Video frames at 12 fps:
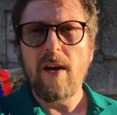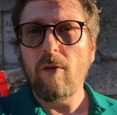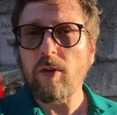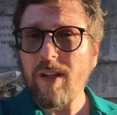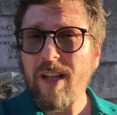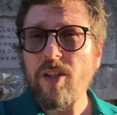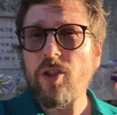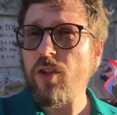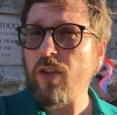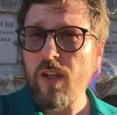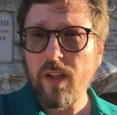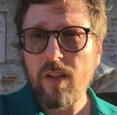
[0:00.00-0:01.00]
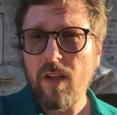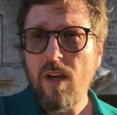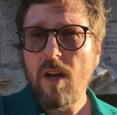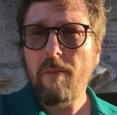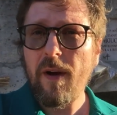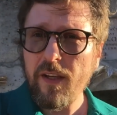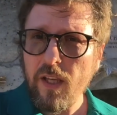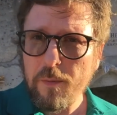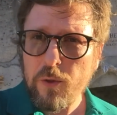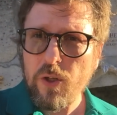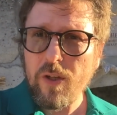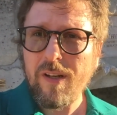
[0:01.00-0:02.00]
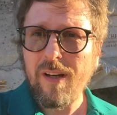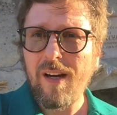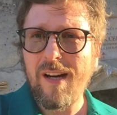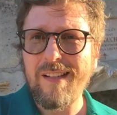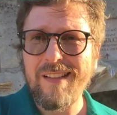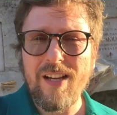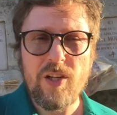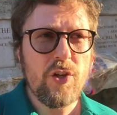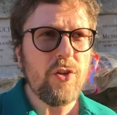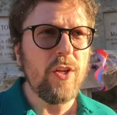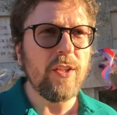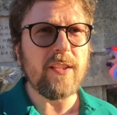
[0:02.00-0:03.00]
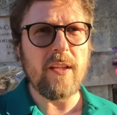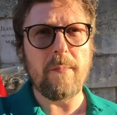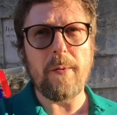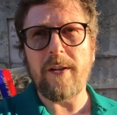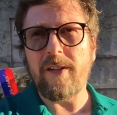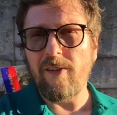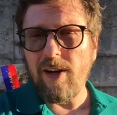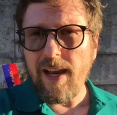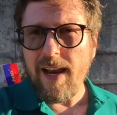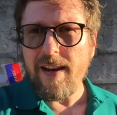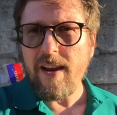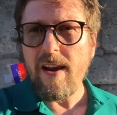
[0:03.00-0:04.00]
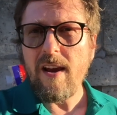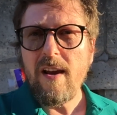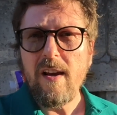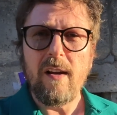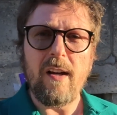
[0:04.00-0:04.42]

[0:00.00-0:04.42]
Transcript: Вот она чтит погибших, она чтит сопротивление,